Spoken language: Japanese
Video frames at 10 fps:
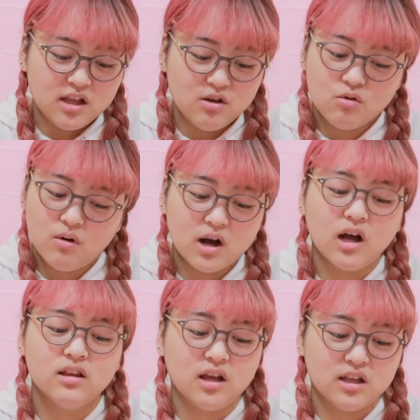よくわ
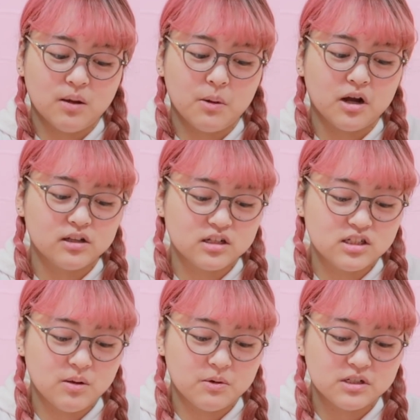かんない食べ方し
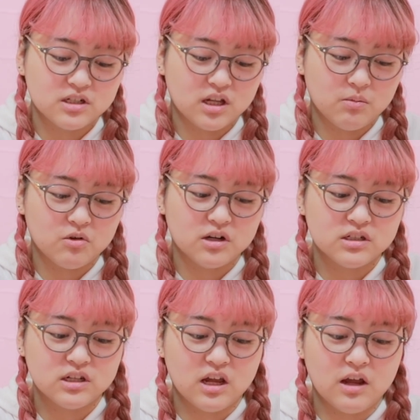てましたね
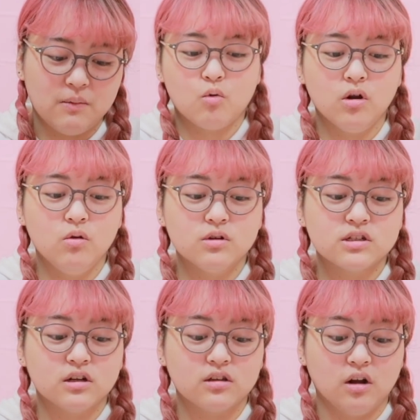昔ねいやこれで美味し
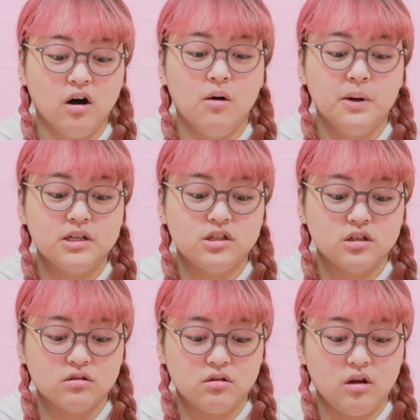かったらハマっ
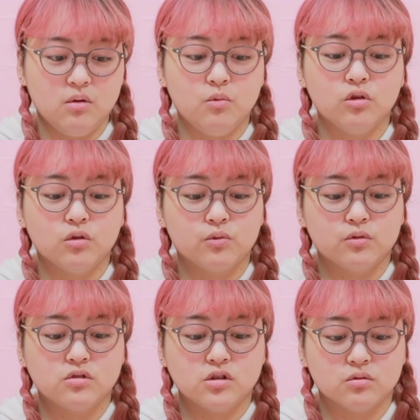ちゃってもっと
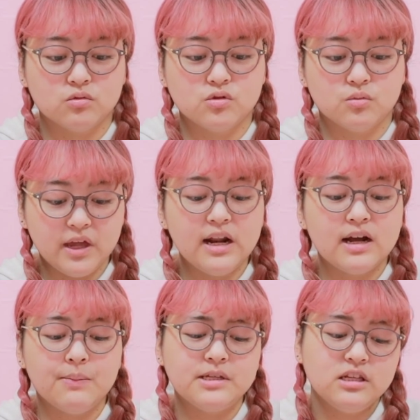太っちゃうどうしよういやなん
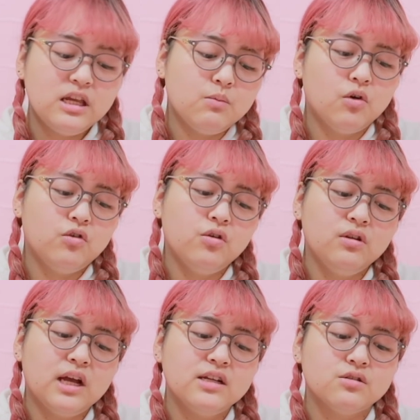か別に目
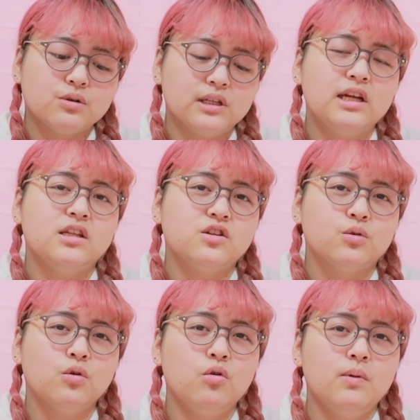標体重とかないんです
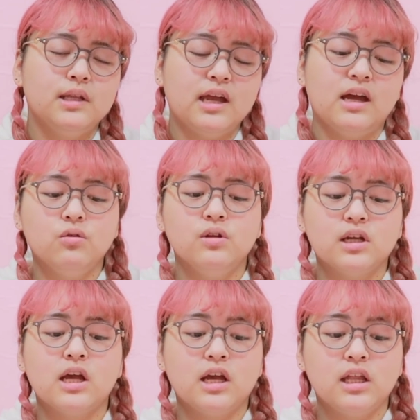よどこまで太んな
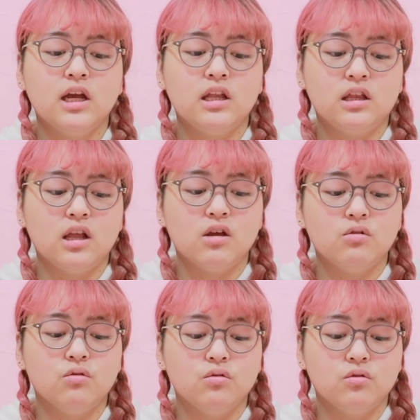きゃいけないってい
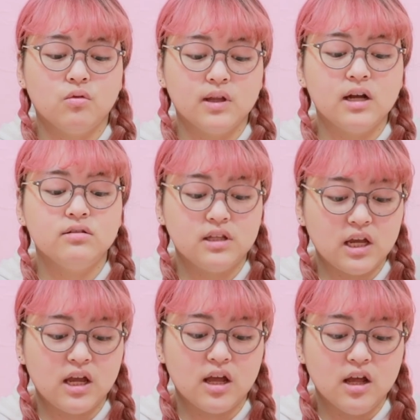うのはなく
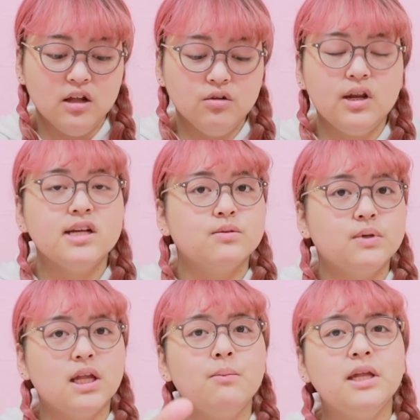てとりあえず
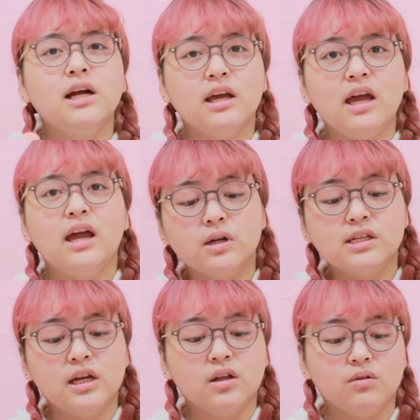見た目だけ取ら
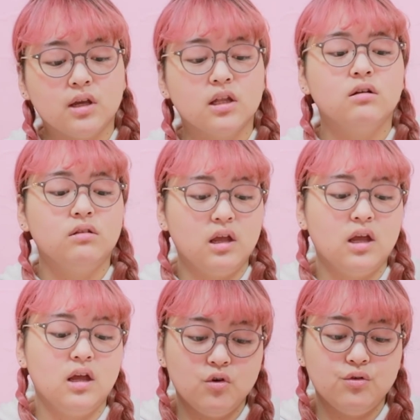せないといけなく
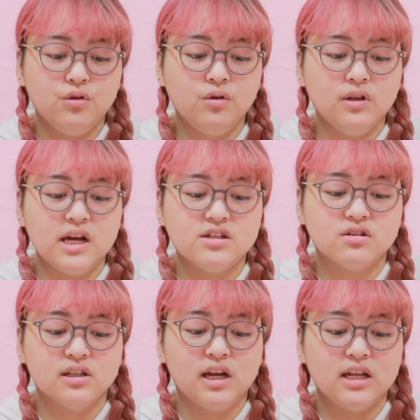て目標体重
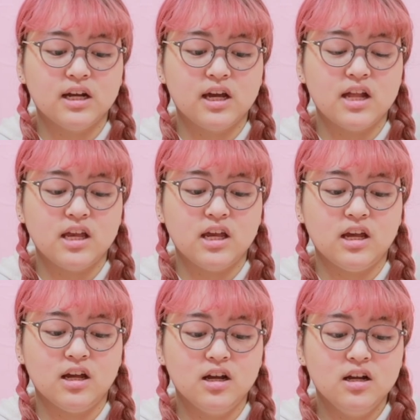がないだけ
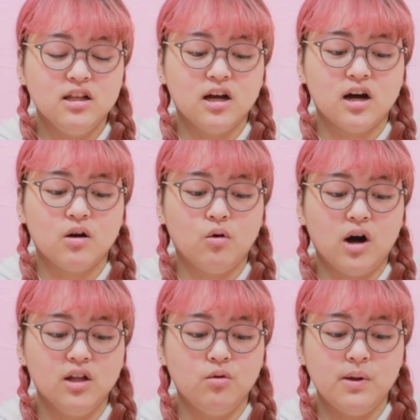になんかこう
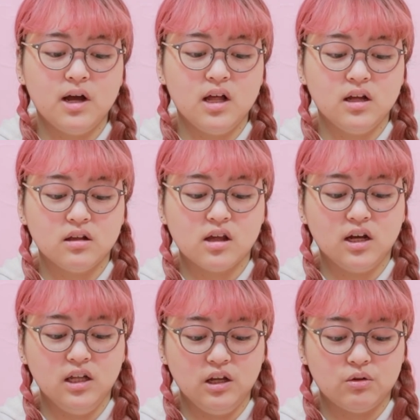歯止めが効
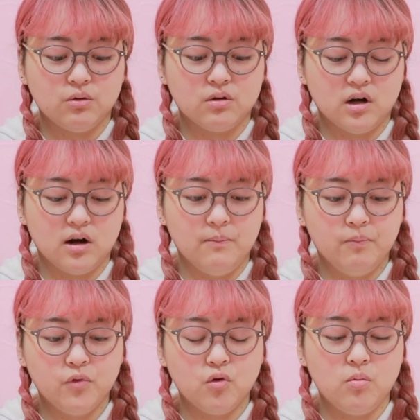かないというか
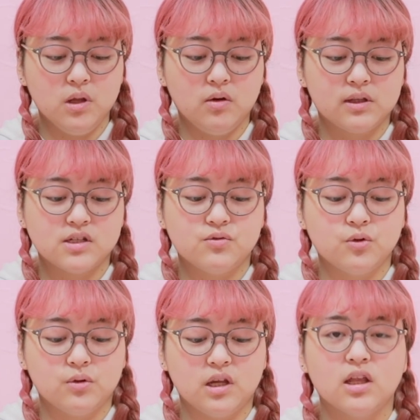どこまで私
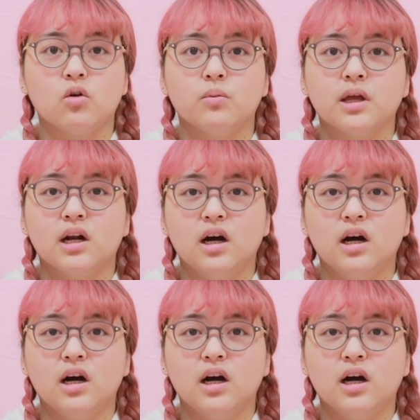太っていいんだろうみたい